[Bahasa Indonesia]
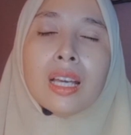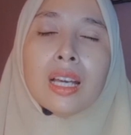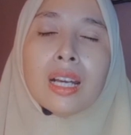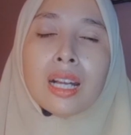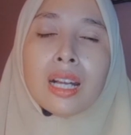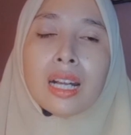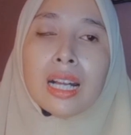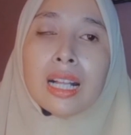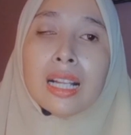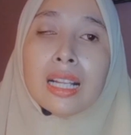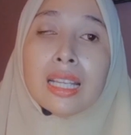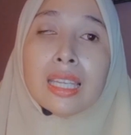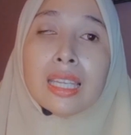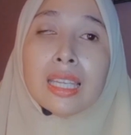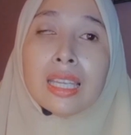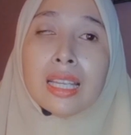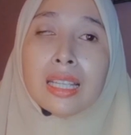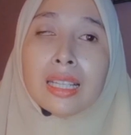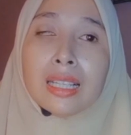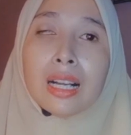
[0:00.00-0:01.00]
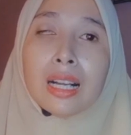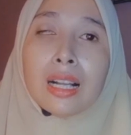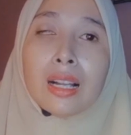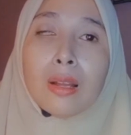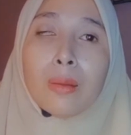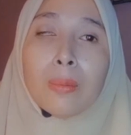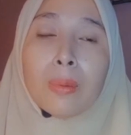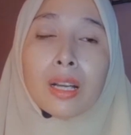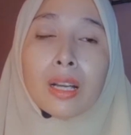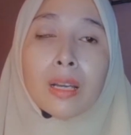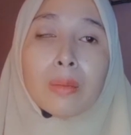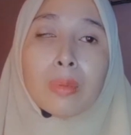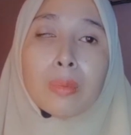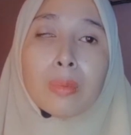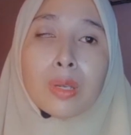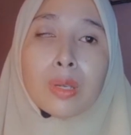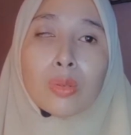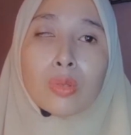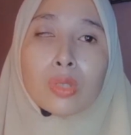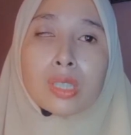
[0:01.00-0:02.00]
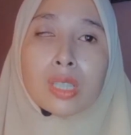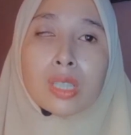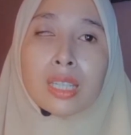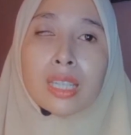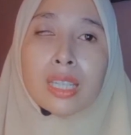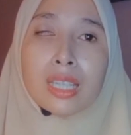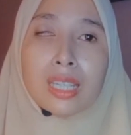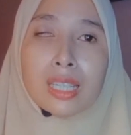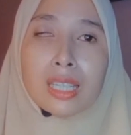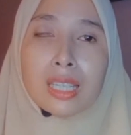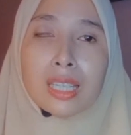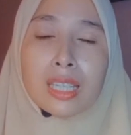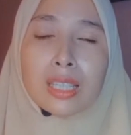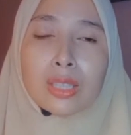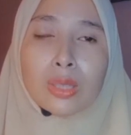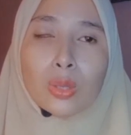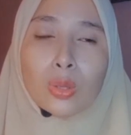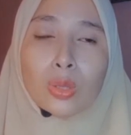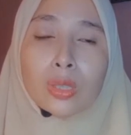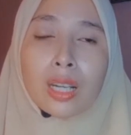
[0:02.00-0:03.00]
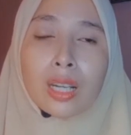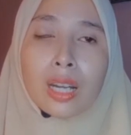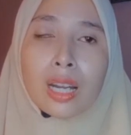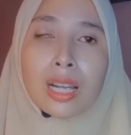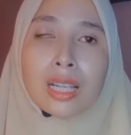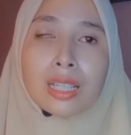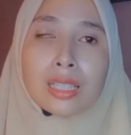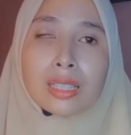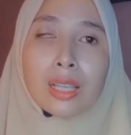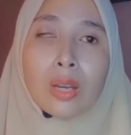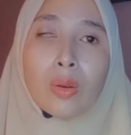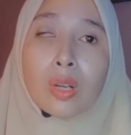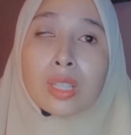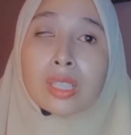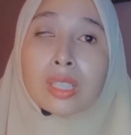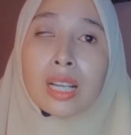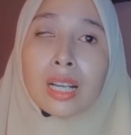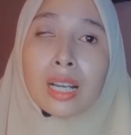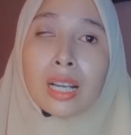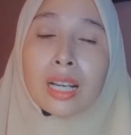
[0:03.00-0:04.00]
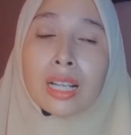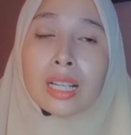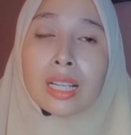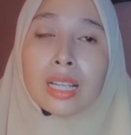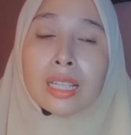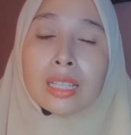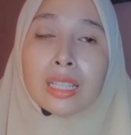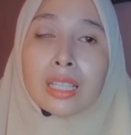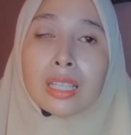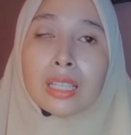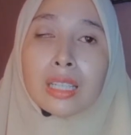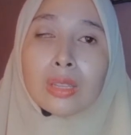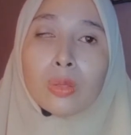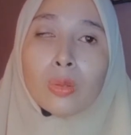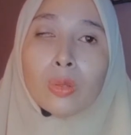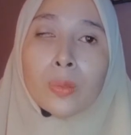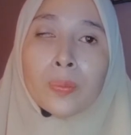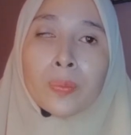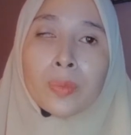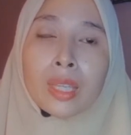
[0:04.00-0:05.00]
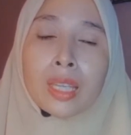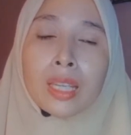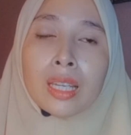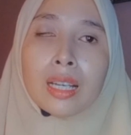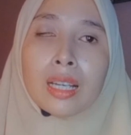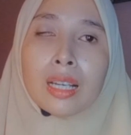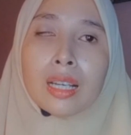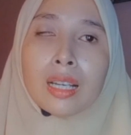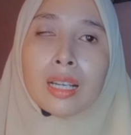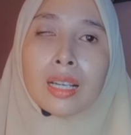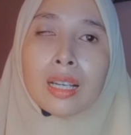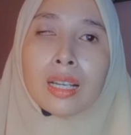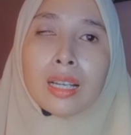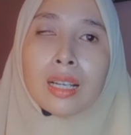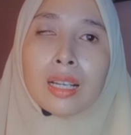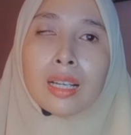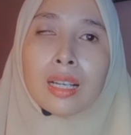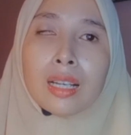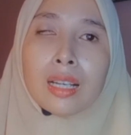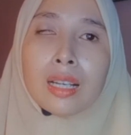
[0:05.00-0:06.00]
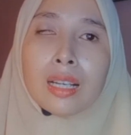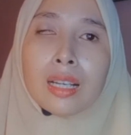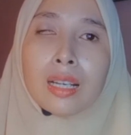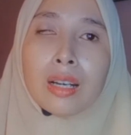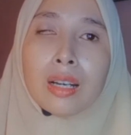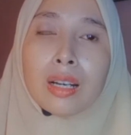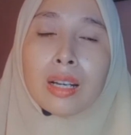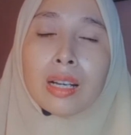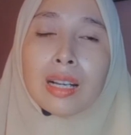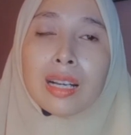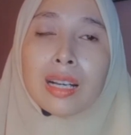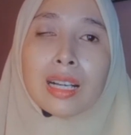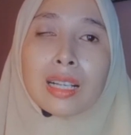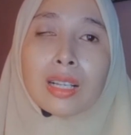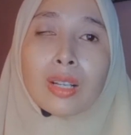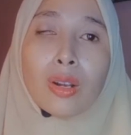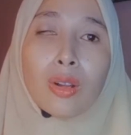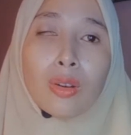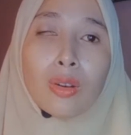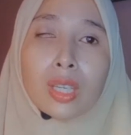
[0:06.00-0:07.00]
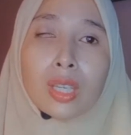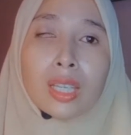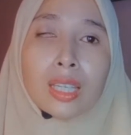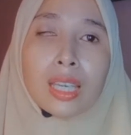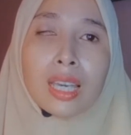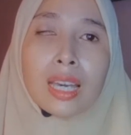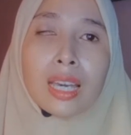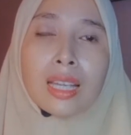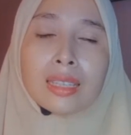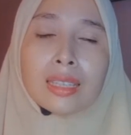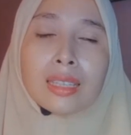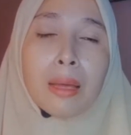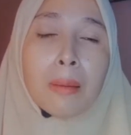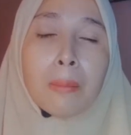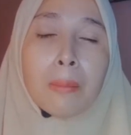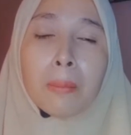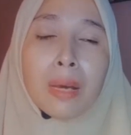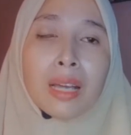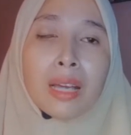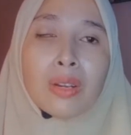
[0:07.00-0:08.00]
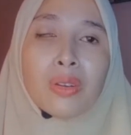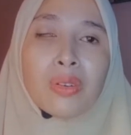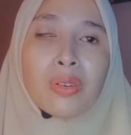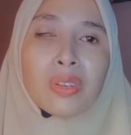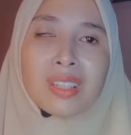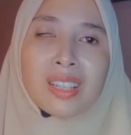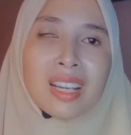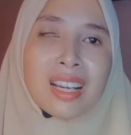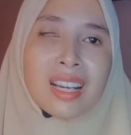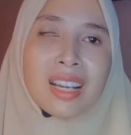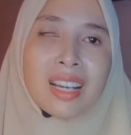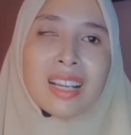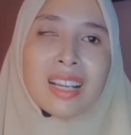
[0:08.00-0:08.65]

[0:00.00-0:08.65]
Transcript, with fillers: kalian kalau pakai BB cushion ini itu terasa wajah kalian itu uh, glowing ya tanpa noda